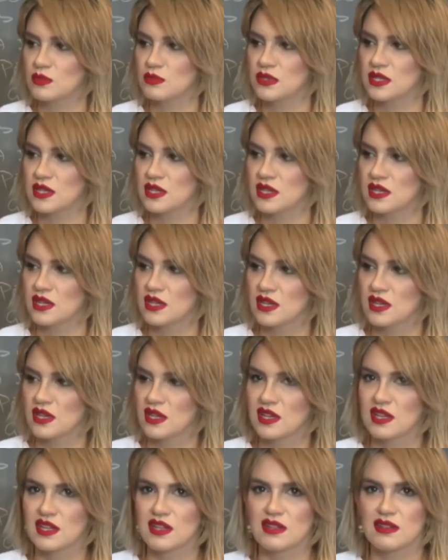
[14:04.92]
Şimdi evet.
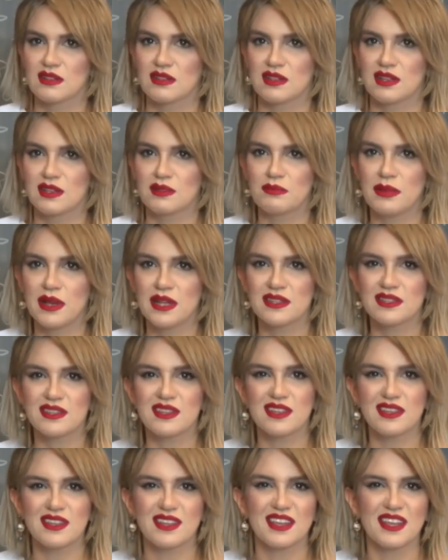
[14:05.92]
hani ben
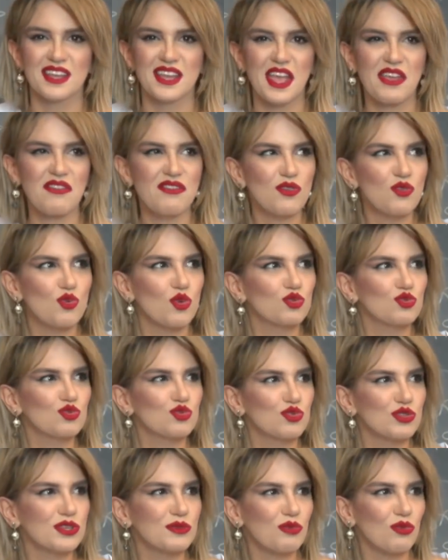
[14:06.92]
de evin
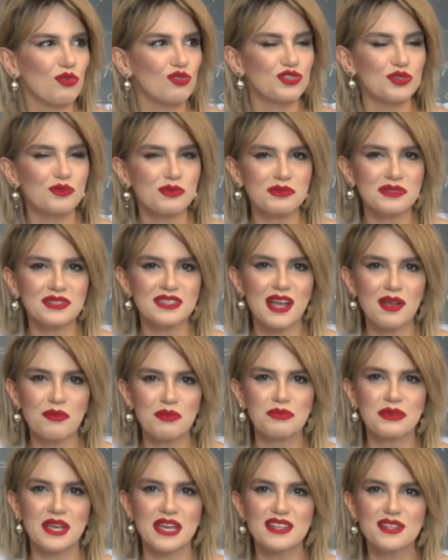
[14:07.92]
kötüsü gibi olacağım ama ne
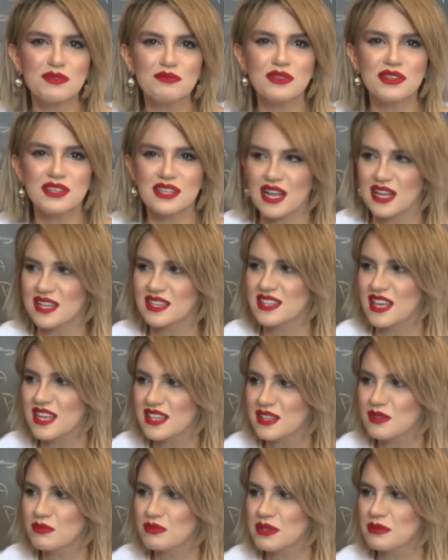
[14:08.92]
yapayım? Evet, Kendimde evet. yani
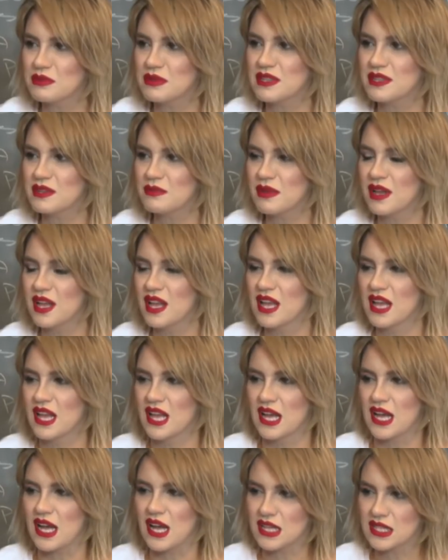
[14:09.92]
kendimle bilirim.
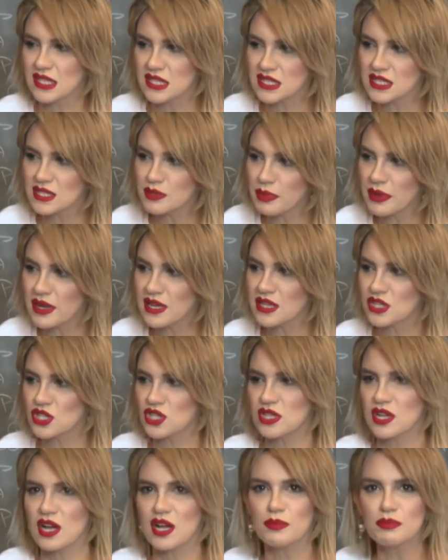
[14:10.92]
Annesini
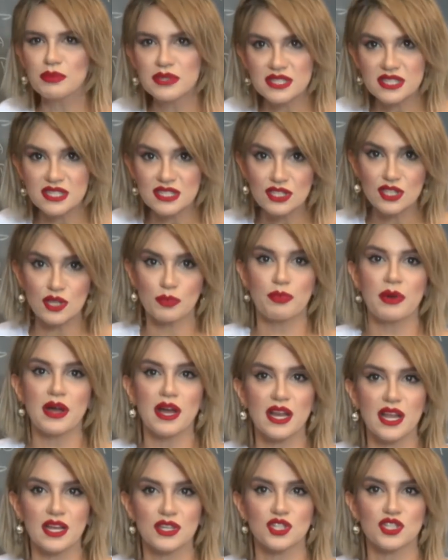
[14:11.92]
paylaşacak, ablasını da
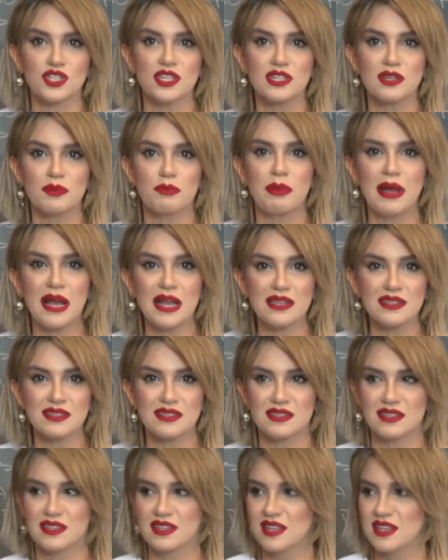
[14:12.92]
paylaşacak. Ben
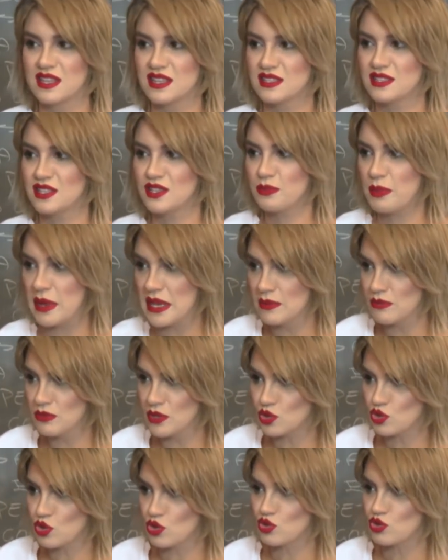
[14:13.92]
de benim
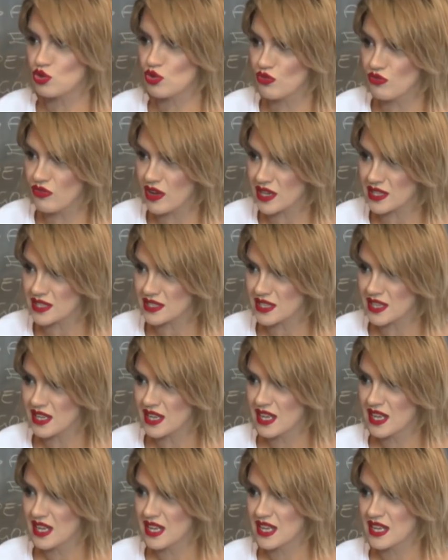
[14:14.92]
de çocuğum var.
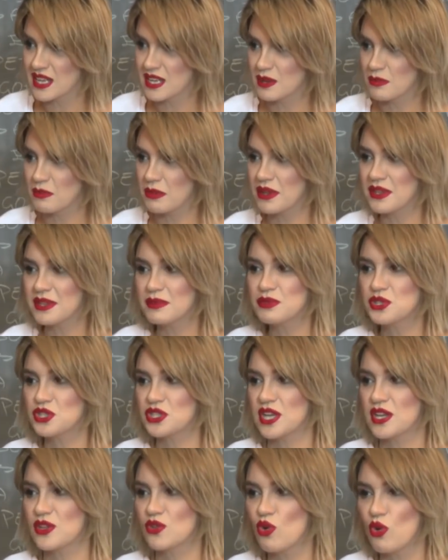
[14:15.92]
Bana evet. bir
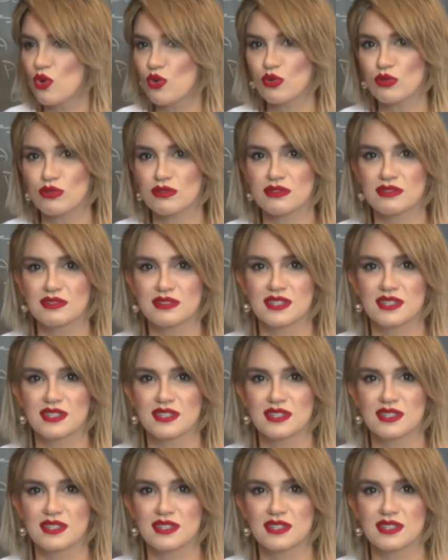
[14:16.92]
şey yok.